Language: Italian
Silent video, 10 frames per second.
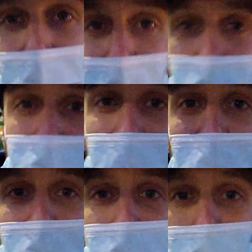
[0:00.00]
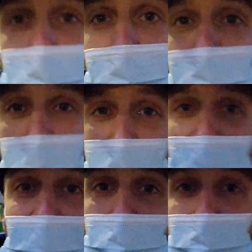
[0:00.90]
non muore nessuno se abbiamo
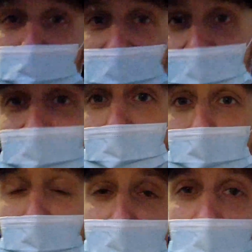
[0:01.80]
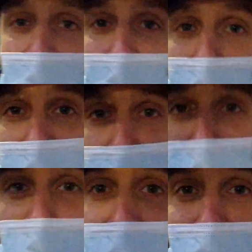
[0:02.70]
fatto un brindisi in più o se
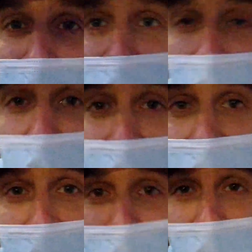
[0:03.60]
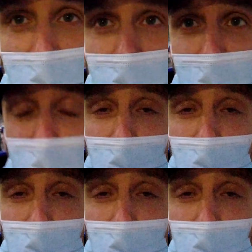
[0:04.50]
abbiamo mangiato una fetta di panettone in più.